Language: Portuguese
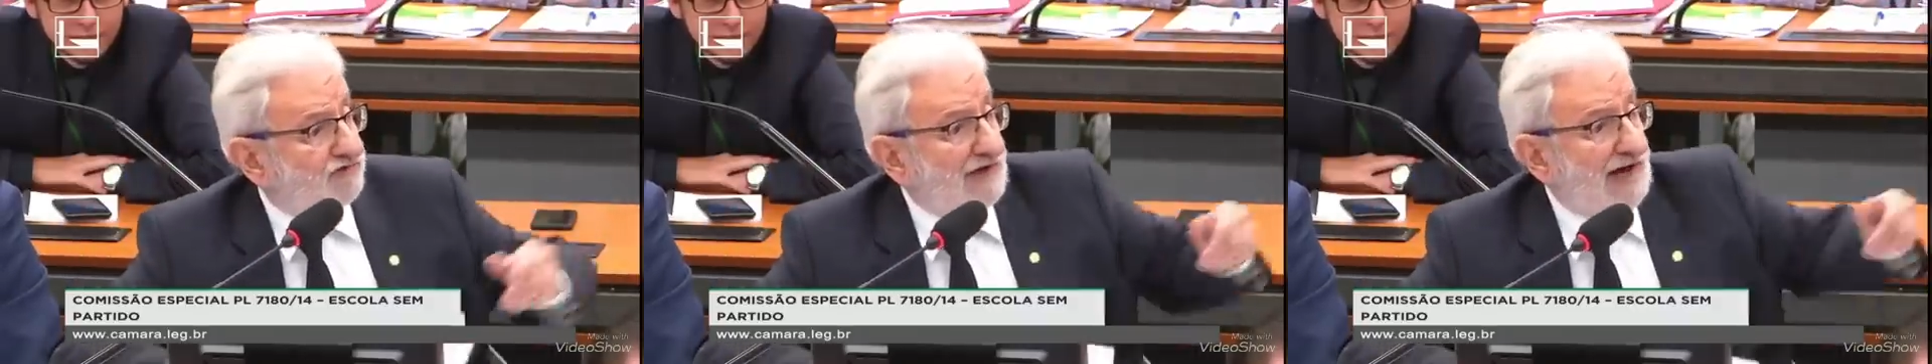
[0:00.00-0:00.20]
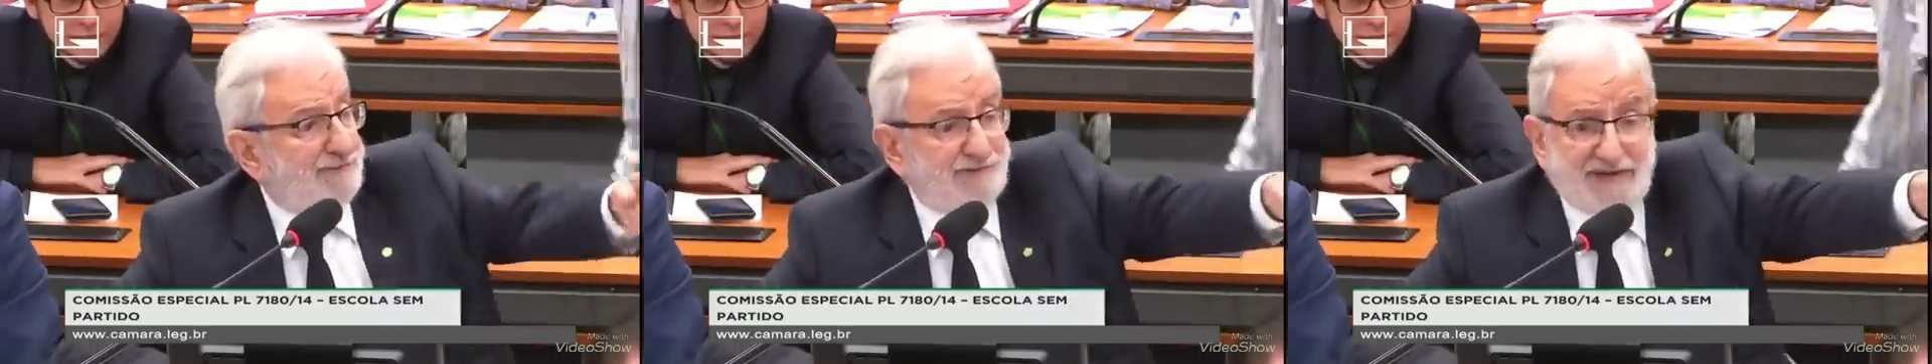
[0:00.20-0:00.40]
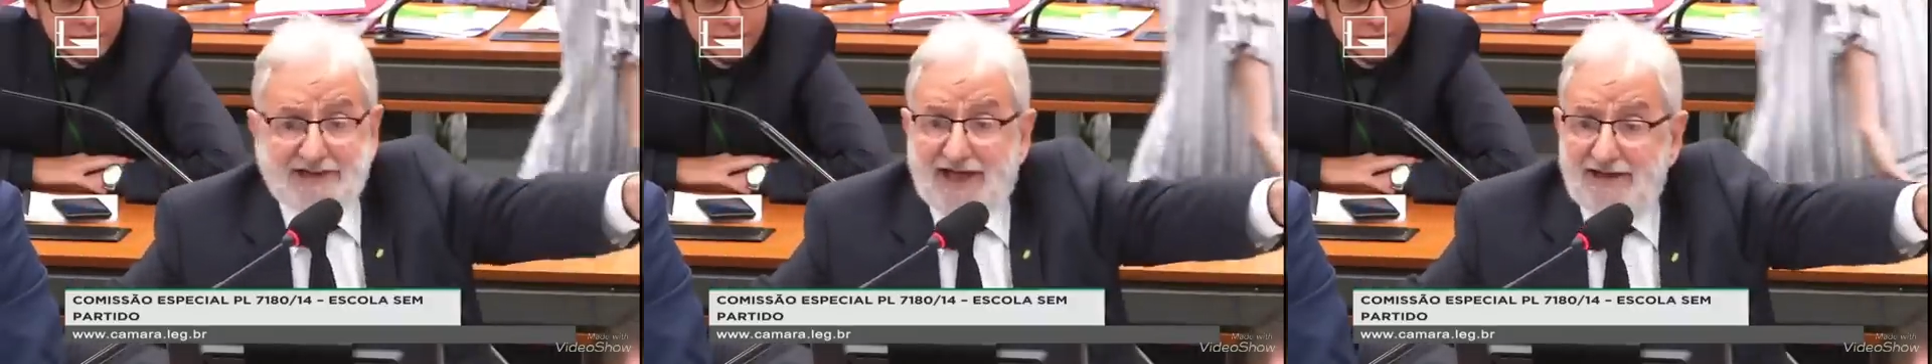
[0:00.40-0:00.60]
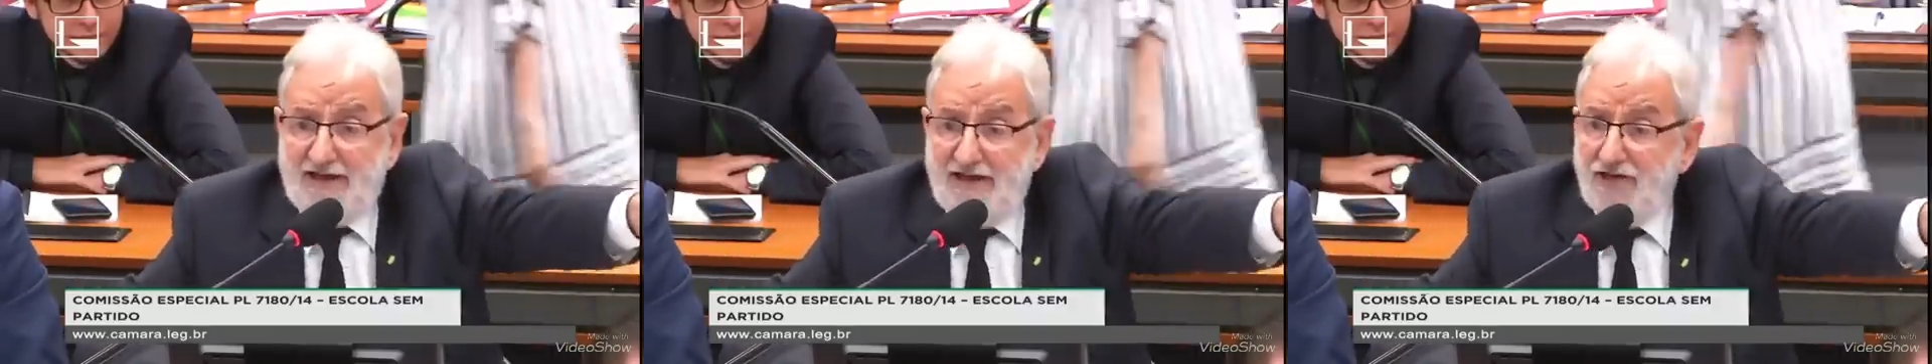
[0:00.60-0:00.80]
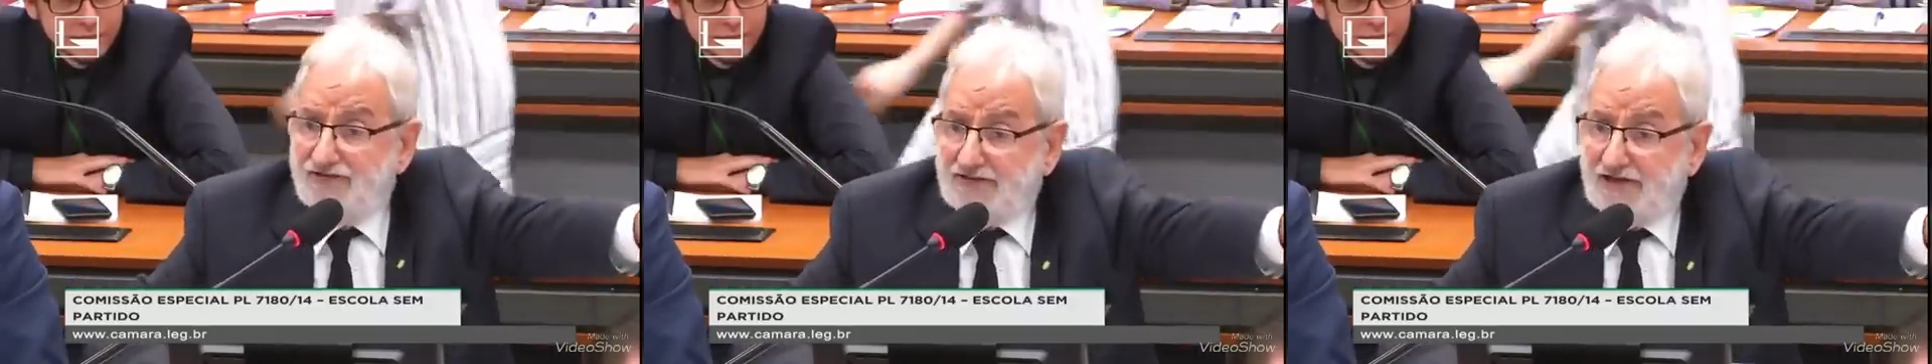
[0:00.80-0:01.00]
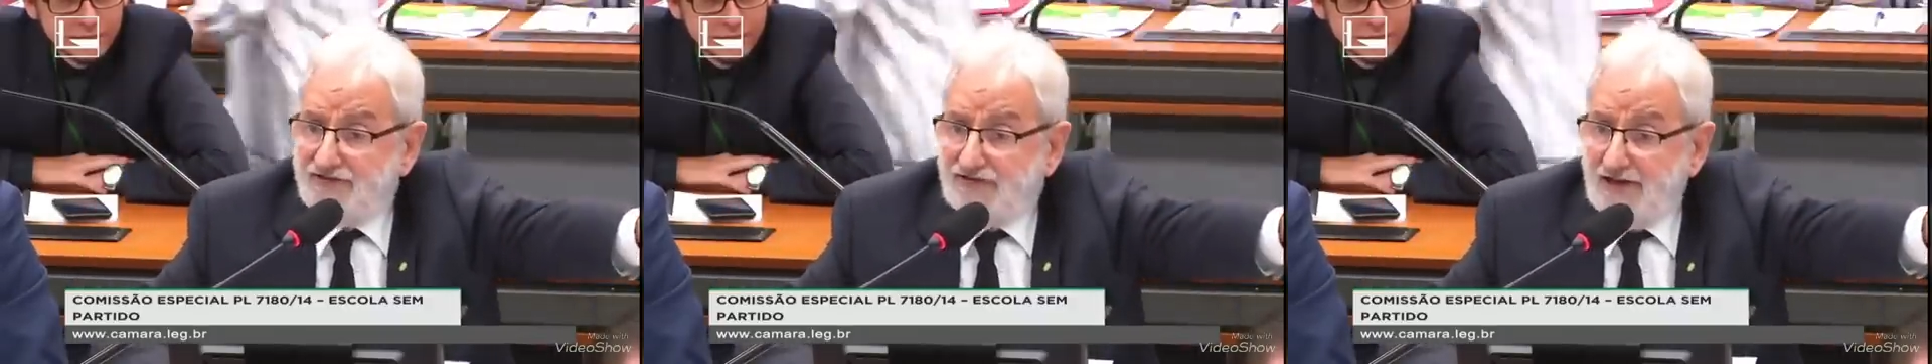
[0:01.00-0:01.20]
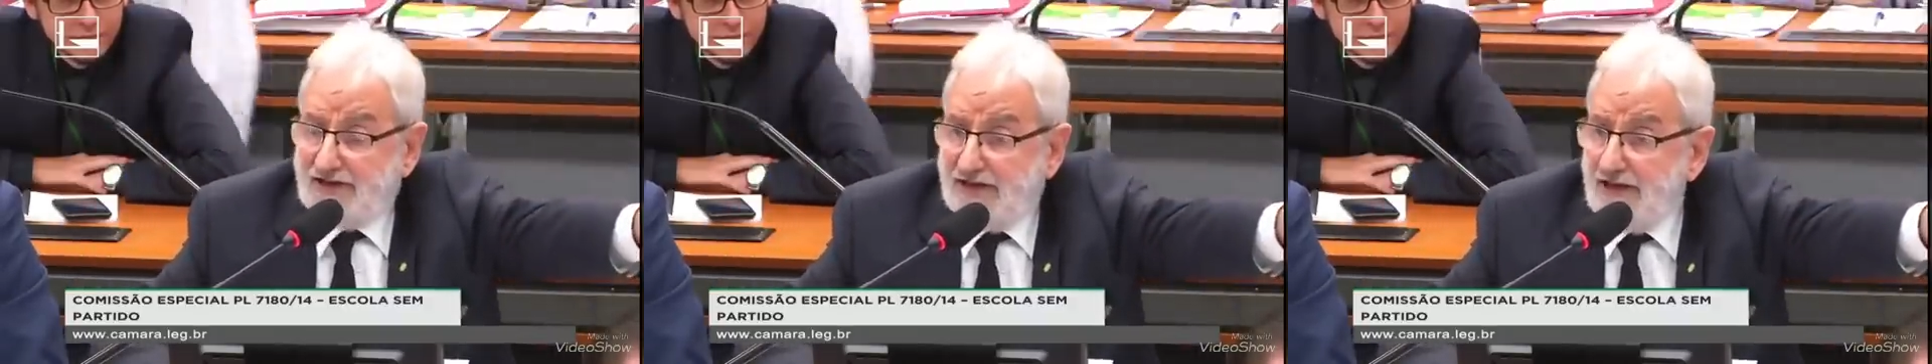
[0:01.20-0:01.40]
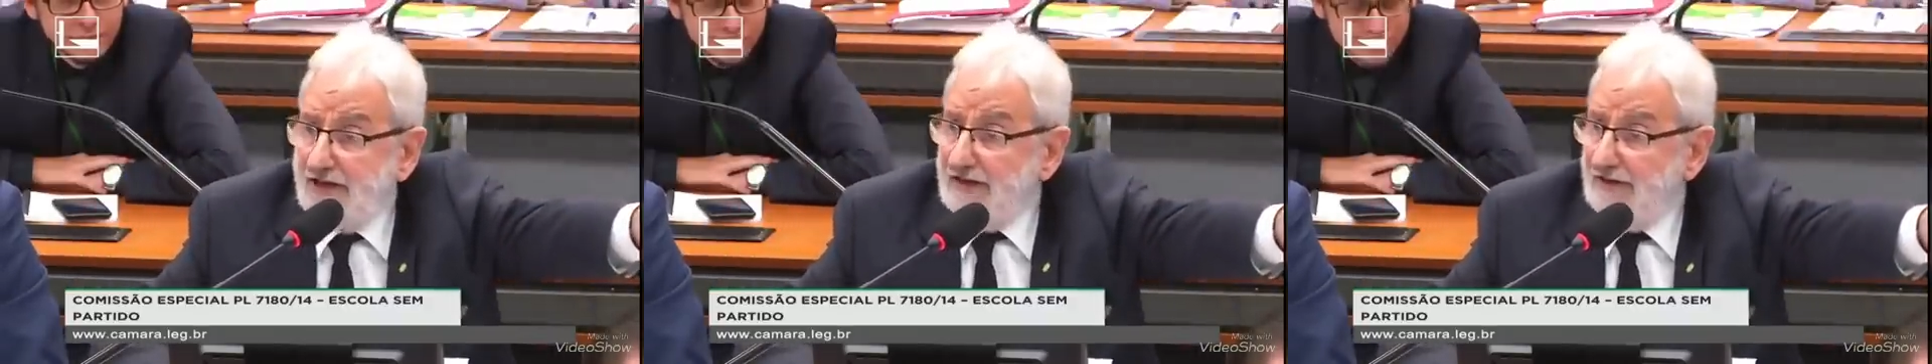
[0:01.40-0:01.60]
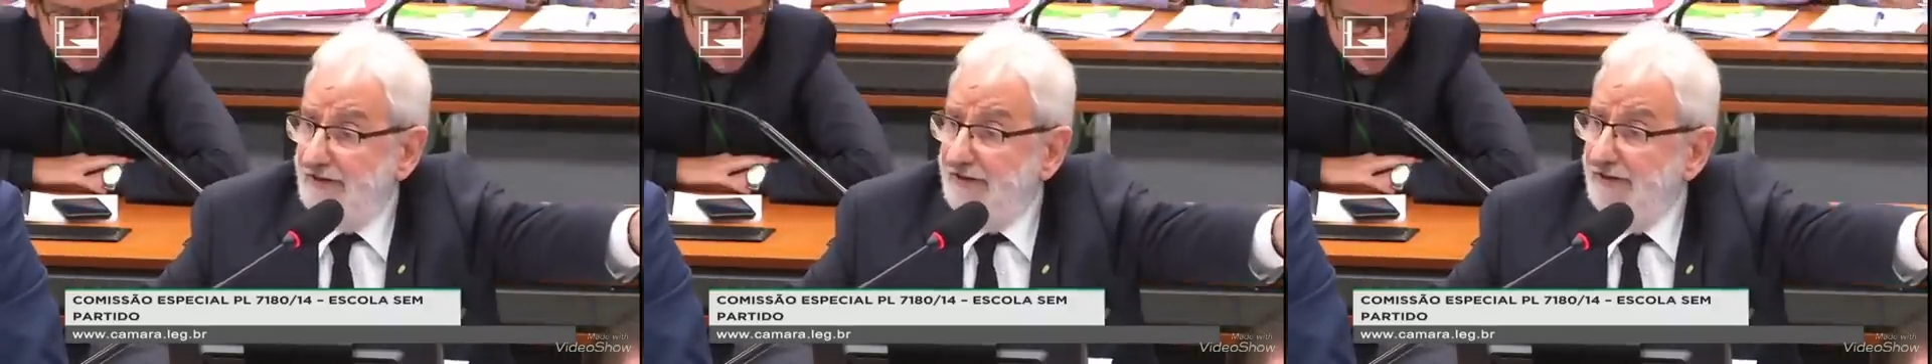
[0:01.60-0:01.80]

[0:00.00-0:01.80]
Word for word: capitalistas aqui,